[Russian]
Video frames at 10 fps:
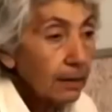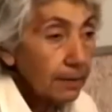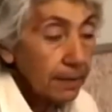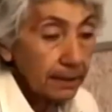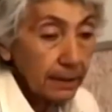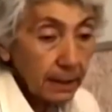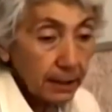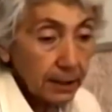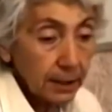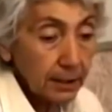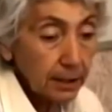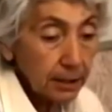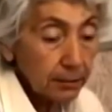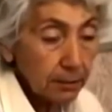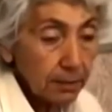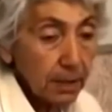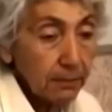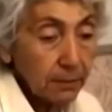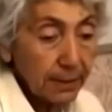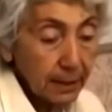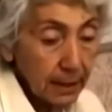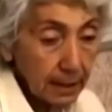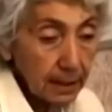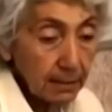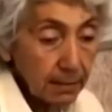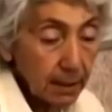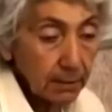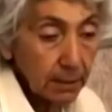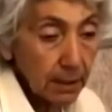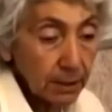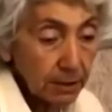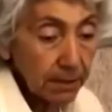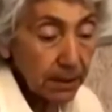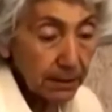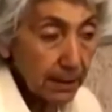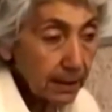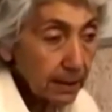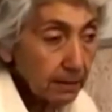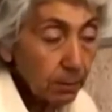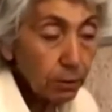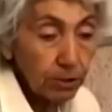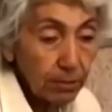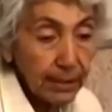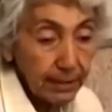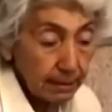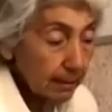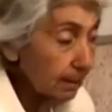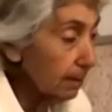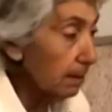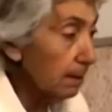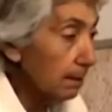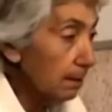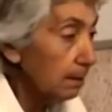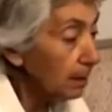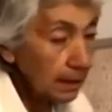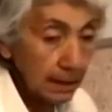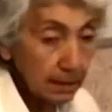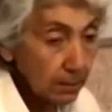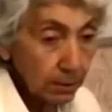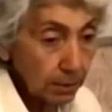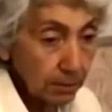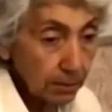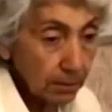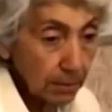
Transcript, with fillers: Во-первых, начинается с чего? Мы его съели, мы его должны переварить. Можем ли? Нет, не можем.